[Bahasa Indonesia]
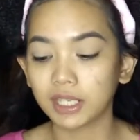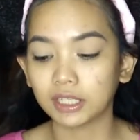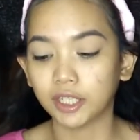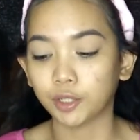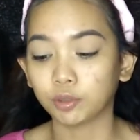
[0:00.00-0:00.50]

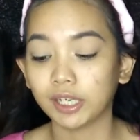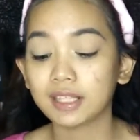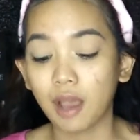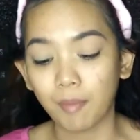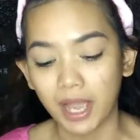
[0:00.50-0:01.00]
skincare
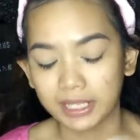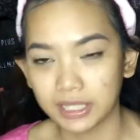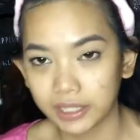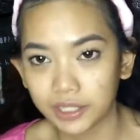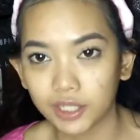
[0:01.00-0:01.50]
rutinnya sama
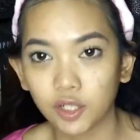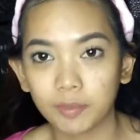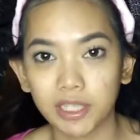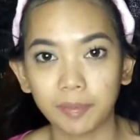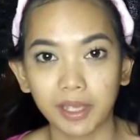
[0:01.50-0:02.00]
aja ya jadi
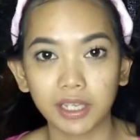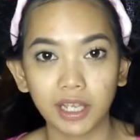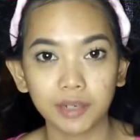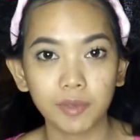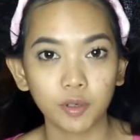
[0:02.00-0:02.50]
kalau misalnya pagi
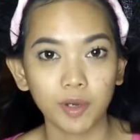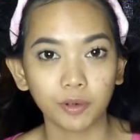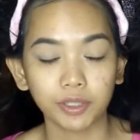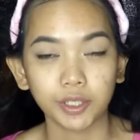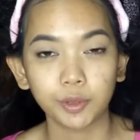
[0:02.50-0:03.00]
kalian baru
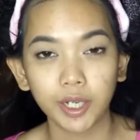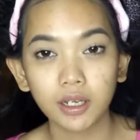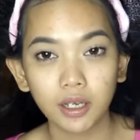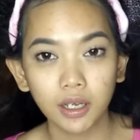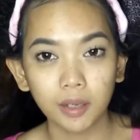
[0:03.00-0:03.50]
bangun tidur
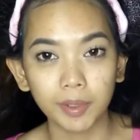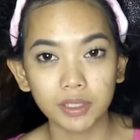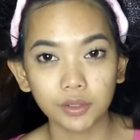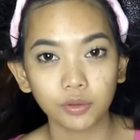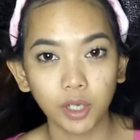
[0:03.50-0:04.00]
kan
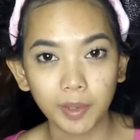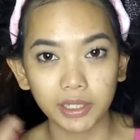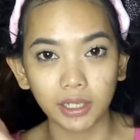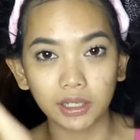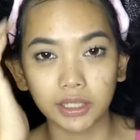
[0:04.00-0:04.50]
pasti suka
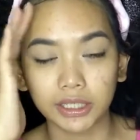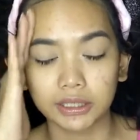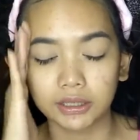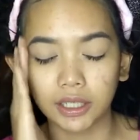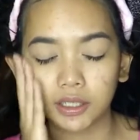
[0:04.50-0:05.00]
banyak
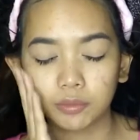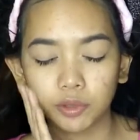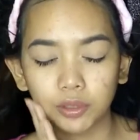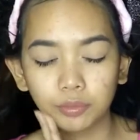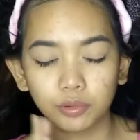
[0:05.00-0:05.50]
keringetan
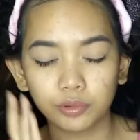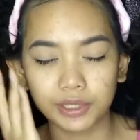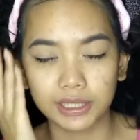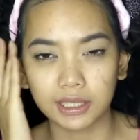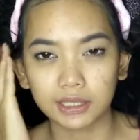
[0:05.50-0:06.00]
debu-debu
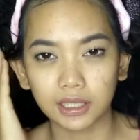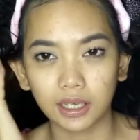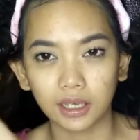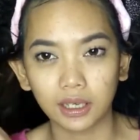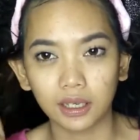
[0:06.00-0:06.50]
sisa-sisa
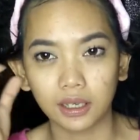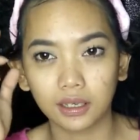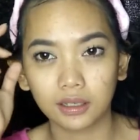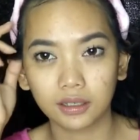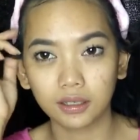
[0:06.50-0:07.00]

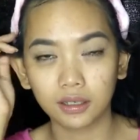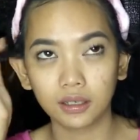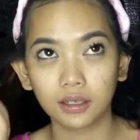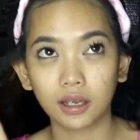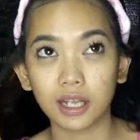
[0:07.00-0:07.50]

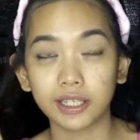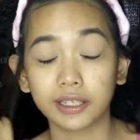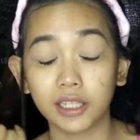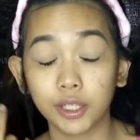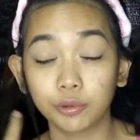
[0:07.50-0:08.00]

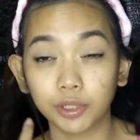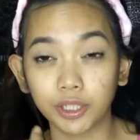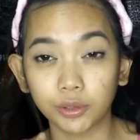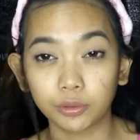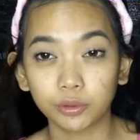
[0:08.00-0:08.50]
kalian tidur
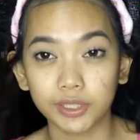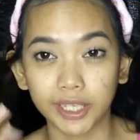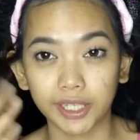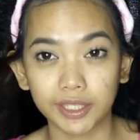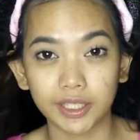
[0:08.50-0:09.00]
gitu
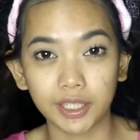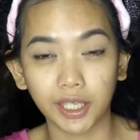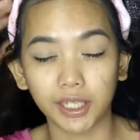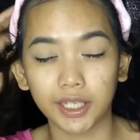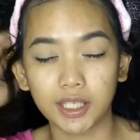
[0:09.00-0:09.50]

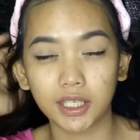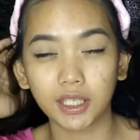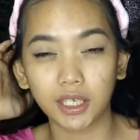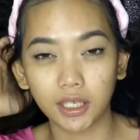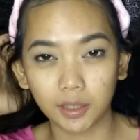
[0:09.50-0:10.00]

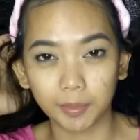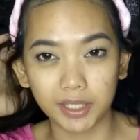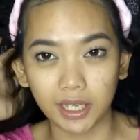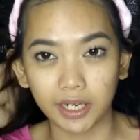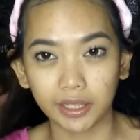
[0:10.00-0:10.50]
sekresi-sekresinya pas
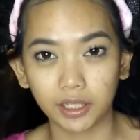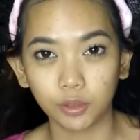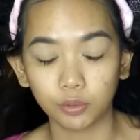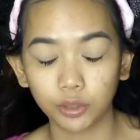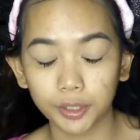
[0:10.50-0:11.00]
kalian
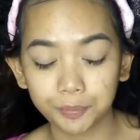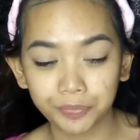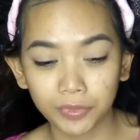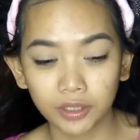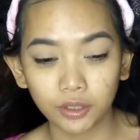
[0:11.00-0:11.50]
tidur
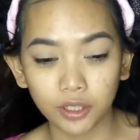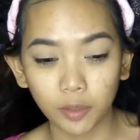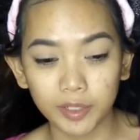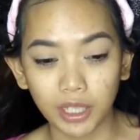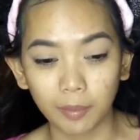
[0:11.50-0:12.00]
terus
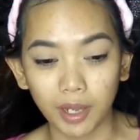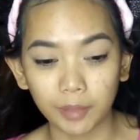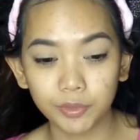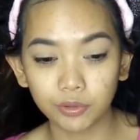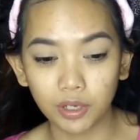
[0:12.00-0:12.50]
kalau misalnya
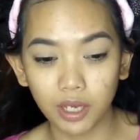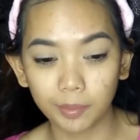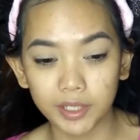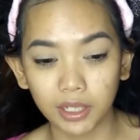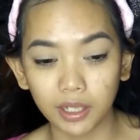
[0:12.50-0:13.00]
malam juga
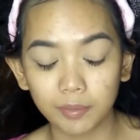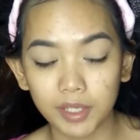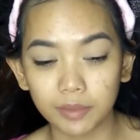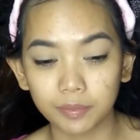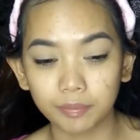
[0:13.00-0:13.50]
misalnya
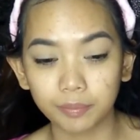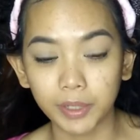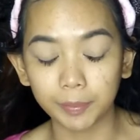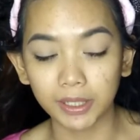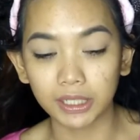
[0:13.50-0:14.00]
habis
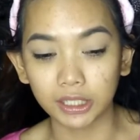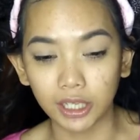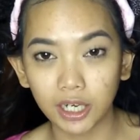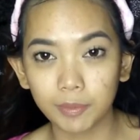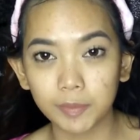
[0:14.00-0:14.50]

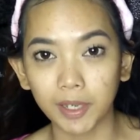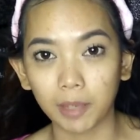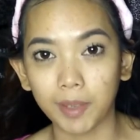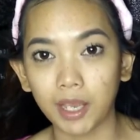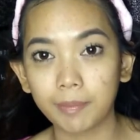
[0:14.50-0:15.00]
berpergian habis
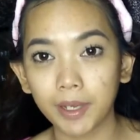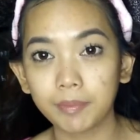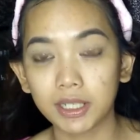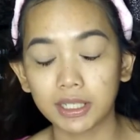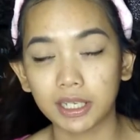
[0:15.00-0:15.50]
pakai makeup kan
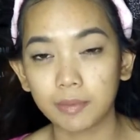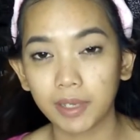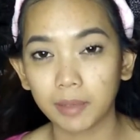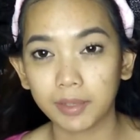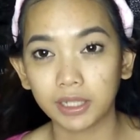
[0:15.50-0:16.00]
bersihinnya
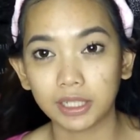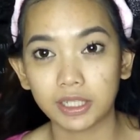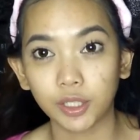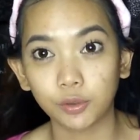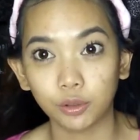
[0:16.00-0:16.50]
pakai milk
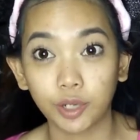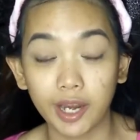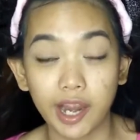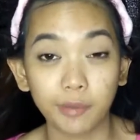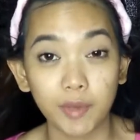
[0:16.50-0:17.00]
cleanser dulu
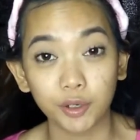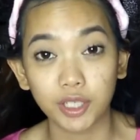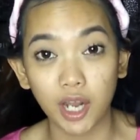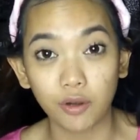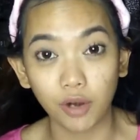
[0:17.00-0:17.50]
kayak yang
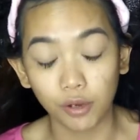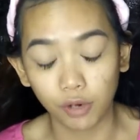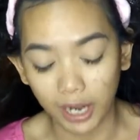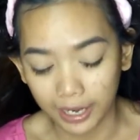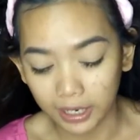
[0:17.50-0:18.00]
barusan aku
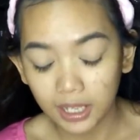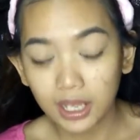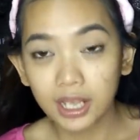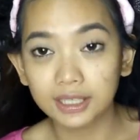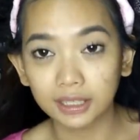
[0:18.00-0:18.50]
lakukan
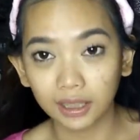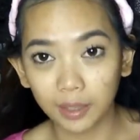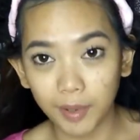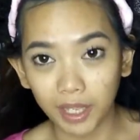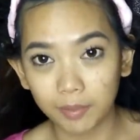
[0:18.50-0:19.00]

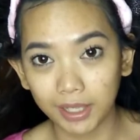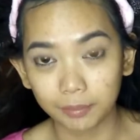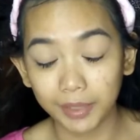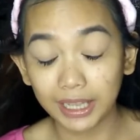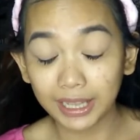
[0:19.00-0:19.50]
setelah pakai
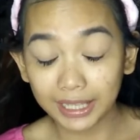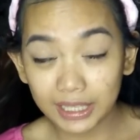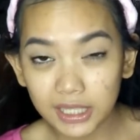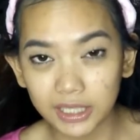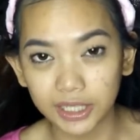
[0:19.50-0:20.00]
milk
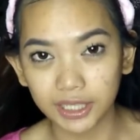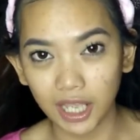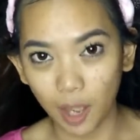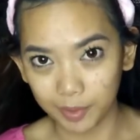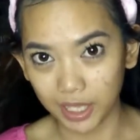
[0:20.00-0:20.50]
cleanser
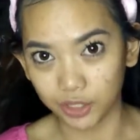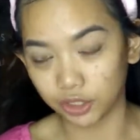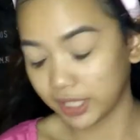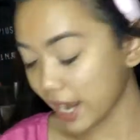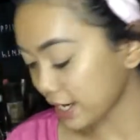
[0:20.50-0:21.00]
tahap
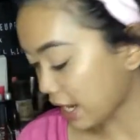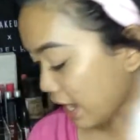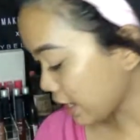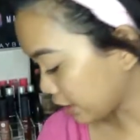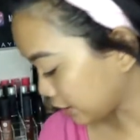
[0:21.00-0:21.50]
selanjutnya adalah